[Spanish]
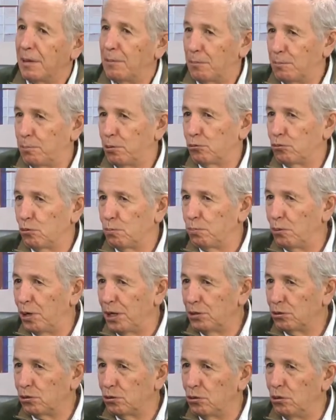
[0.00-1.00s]
Por
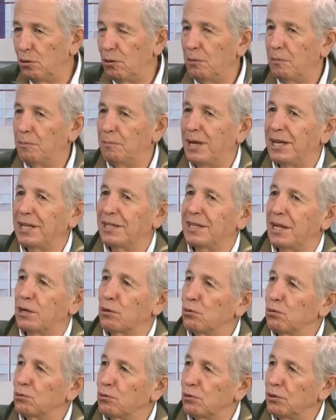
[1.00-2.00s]
supuesto, van a estar
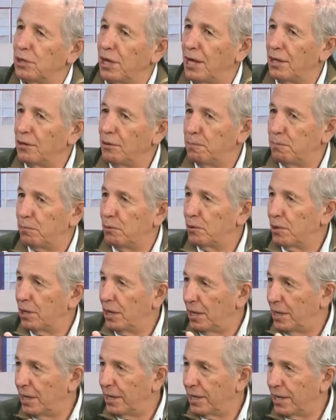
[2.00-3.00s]
custodiados por
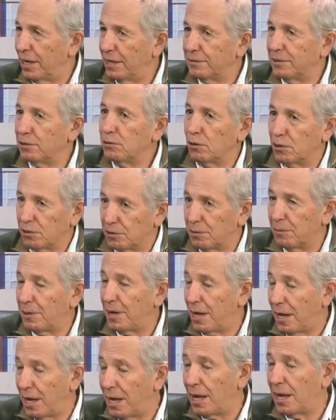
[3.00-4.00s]
el ejército que se
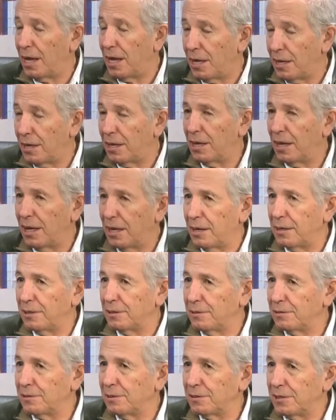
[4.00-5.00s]
va,
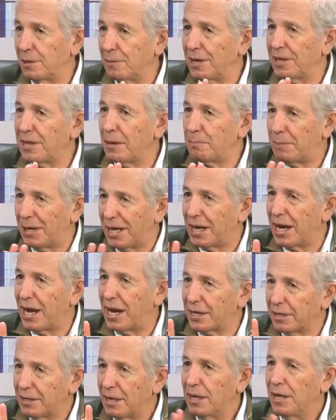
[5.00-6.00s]
a,
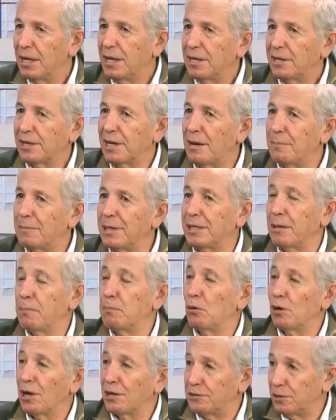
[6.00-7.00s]
desplegar realmente
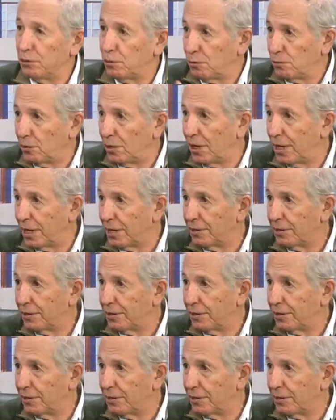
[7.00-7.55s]
por la situación en la que